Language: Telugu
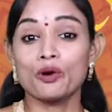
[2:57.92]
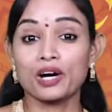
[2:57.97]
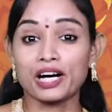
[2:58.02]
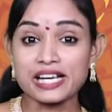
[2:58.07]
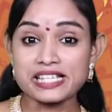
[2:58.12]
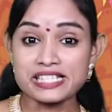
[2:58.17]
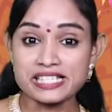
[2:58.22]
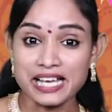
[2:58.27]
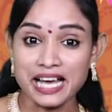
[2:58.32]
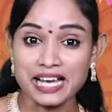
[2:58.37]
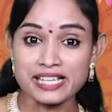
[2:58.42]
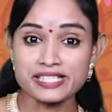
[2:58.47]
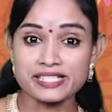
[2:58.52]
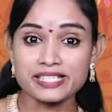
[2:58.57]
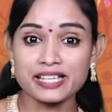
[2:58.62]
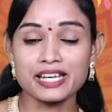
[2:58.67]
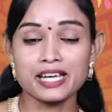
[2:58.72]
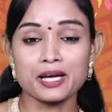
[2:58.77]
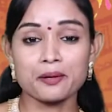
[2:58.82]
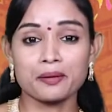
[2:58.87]
ఒక
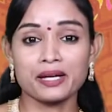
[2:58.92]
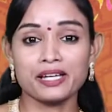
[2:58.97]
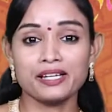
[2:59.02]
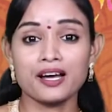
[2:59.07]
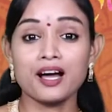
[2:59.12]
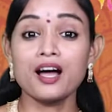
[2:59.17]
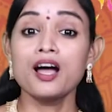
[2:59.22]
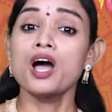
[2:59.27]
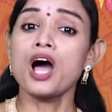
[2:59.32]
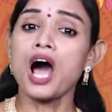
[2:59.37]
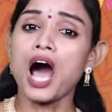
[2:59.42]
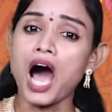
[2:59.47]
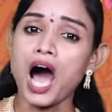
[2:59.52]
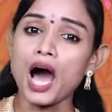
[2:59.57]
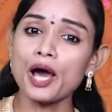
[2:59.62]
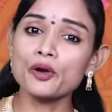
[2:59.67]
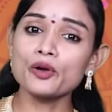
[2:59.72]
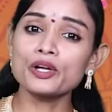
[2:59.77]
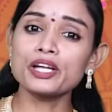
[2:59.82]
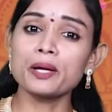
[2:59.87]
శాస్త్రీయమైన
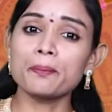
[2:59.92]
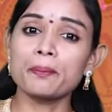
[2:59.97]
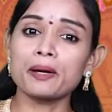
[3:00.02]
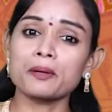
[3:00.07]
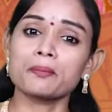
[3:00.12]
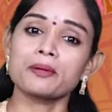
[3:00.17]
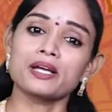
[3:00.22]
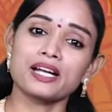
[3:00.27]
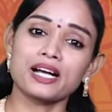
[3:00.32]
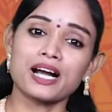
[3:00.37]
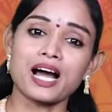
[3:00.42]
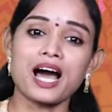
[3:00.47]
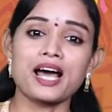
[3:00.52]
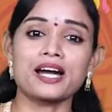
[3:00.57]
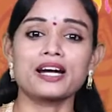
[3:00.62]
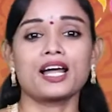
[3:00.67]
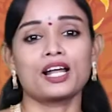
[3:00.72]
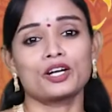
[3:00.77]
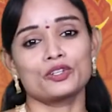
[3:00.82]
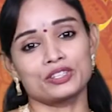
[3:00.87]
ఆరోగ్యపరమైన
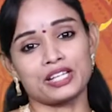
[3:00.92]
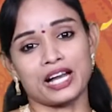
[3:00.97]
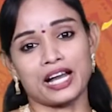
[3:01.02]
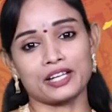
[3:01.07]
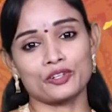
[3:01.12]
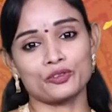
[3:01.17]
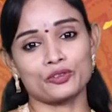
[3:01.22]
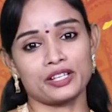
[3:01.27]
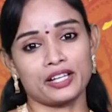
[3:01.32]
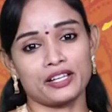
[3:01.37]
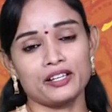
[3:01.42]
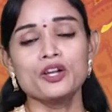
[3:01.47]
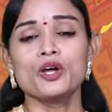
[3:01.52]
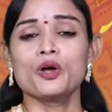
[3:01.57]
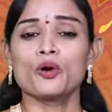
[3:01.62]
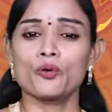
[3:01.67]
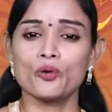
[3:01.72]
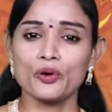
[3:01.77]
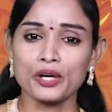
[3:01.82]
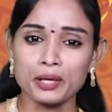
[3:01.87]
కారణాలు దాగి ఉంటాయి
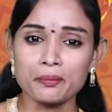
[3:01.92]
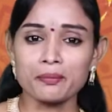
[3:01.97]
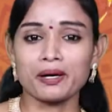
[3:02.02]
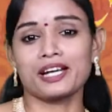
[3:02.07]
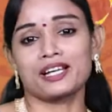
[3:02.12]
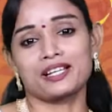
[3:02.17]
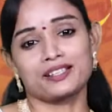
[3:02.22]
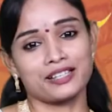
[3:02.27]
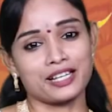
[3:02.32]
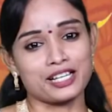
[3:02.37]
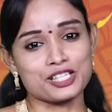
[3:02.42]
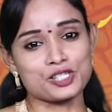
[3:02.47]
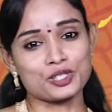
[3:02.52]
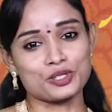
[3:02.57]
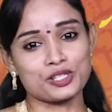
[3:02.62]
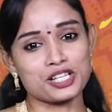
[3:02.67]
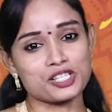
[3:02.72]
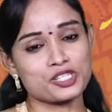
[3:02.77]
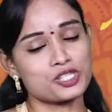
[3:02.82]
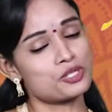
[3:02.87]
కొన్ని మనకి తెలిసి
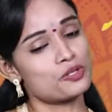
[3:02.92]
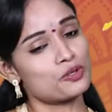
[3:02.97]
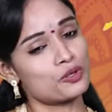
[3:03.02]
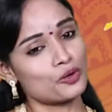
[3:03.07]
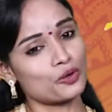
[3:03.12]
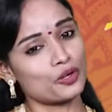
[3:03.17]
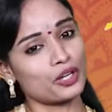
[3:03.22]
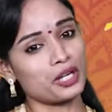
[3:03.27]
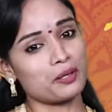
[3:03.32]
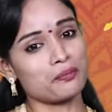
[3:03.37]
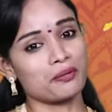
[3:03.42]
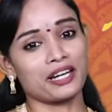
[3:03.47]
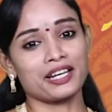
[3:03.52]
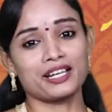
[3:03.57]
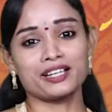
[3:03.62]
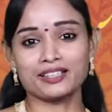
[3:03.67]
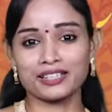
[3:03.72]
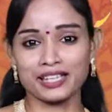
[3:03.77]
ఉండొచ్చు కొన్ని మనకి